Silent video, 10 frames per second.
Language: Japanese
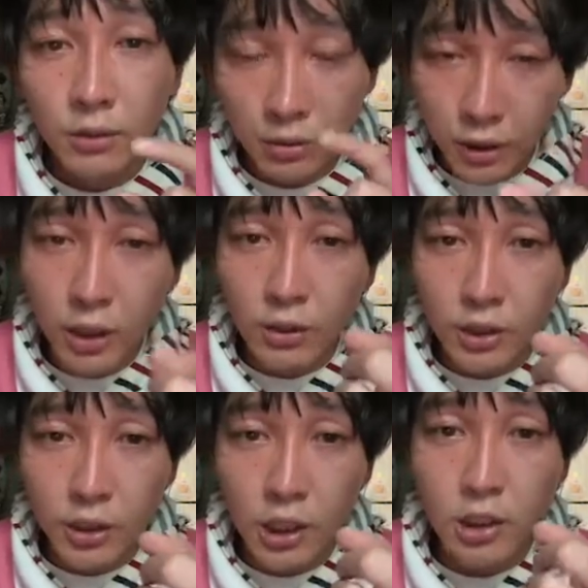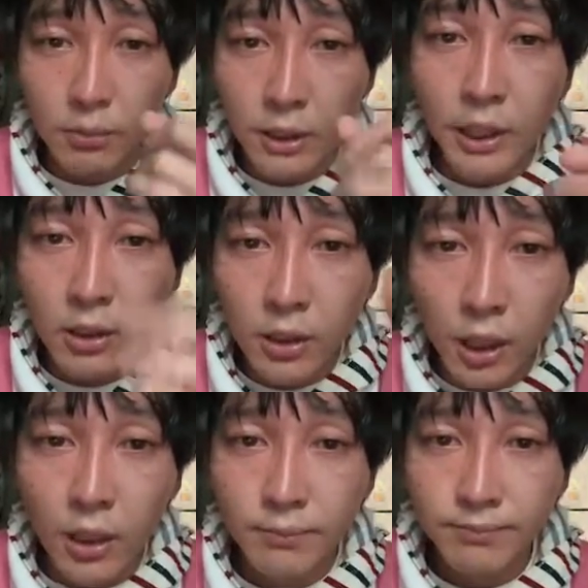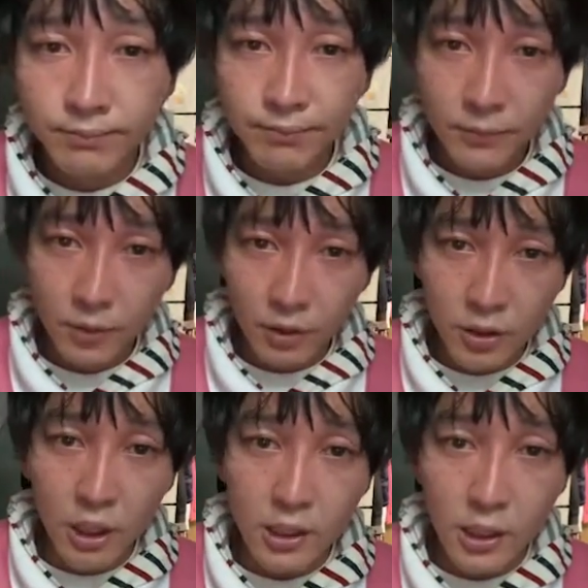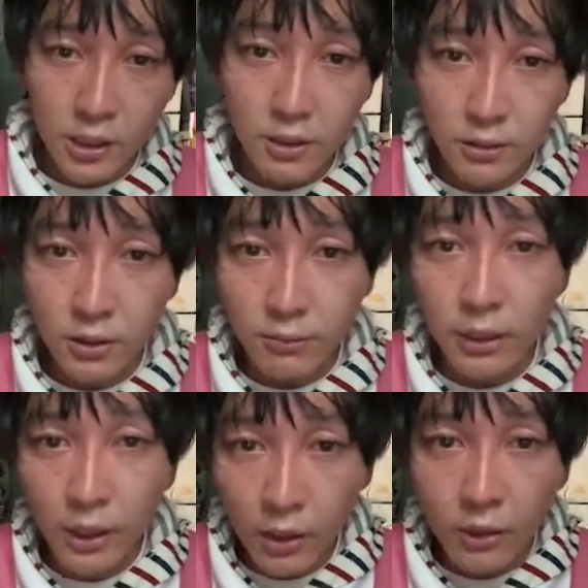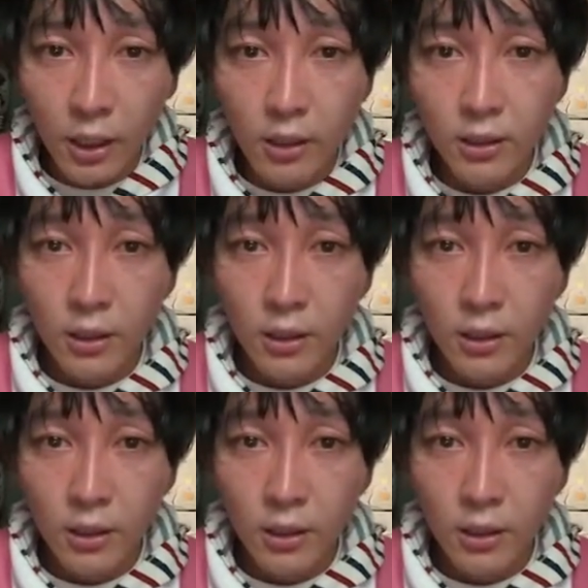フリーのツイキャスをまたやるから。お疲れ様です。うん、またやるか